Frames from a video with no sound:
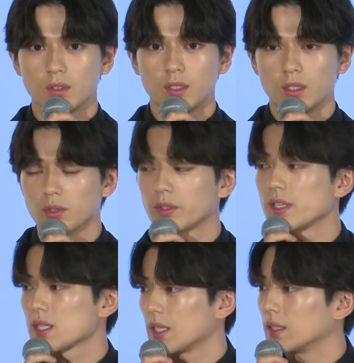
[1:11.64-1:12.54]
色で
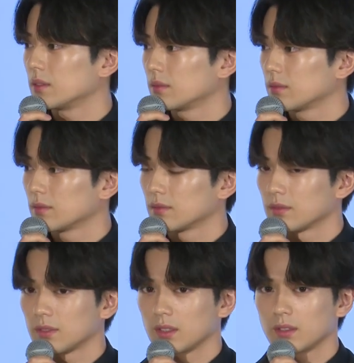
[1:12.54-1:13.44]
すか。うん、
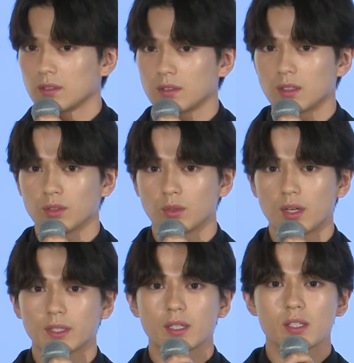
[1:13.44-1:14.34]
あの
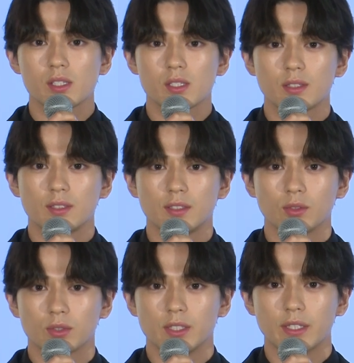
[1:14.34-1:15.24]
新しい
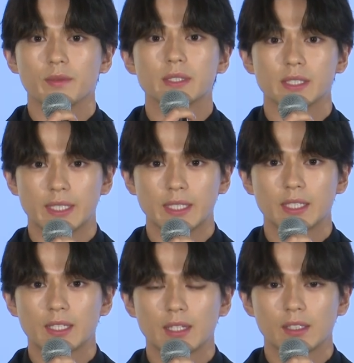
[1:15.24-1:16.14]
の気になります
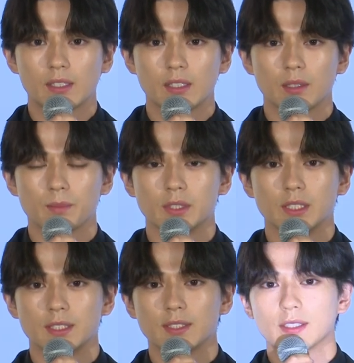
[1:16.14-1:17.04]
ね。やっぱ
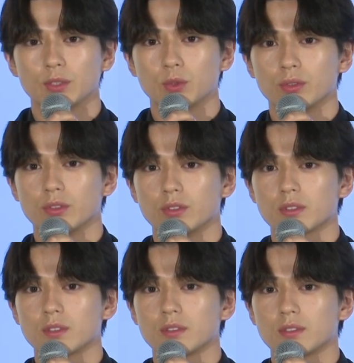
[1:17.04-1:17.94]
りあの
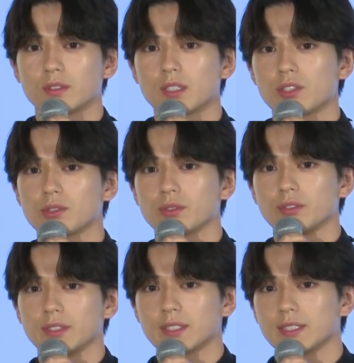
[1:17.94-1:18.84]
さんしょく
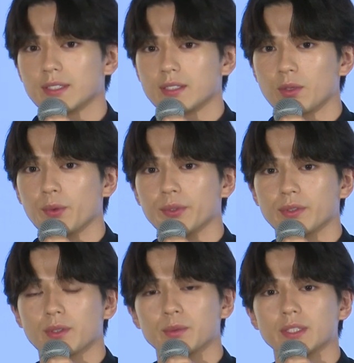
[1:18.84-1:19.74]
の中だったら
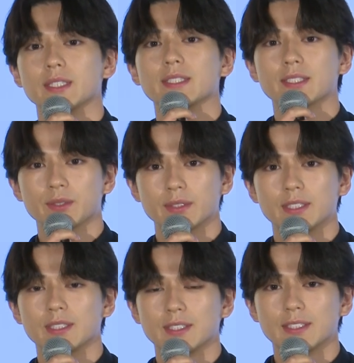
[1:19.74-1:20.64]
ゴールドかもしれないですけどね。